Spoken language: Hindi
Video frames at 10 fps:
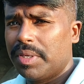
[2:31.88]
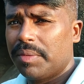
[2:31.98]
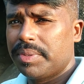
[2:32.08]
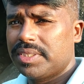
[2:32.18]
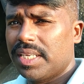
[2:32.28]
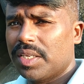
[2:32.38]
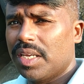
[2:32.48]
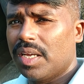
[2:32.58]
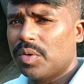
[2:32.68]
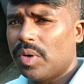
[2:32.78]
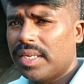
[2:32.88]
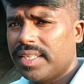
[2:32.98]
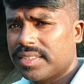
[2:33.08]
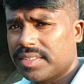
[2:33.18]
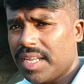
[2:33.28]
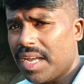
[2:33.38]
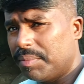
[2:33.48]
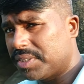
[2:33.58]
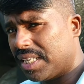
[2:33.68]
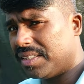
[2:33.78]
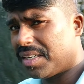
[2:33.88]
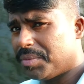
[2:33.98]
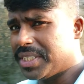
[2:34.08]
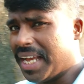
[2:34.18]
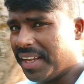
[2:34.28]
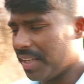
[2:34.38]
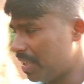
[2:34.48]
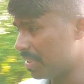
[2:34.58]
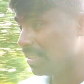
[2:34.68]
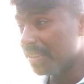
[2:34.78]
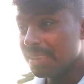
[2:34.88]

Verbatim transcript: तो मेरे पीछे एक गुहा देख सकते हैं हम इसके अंदर भी जाएंगे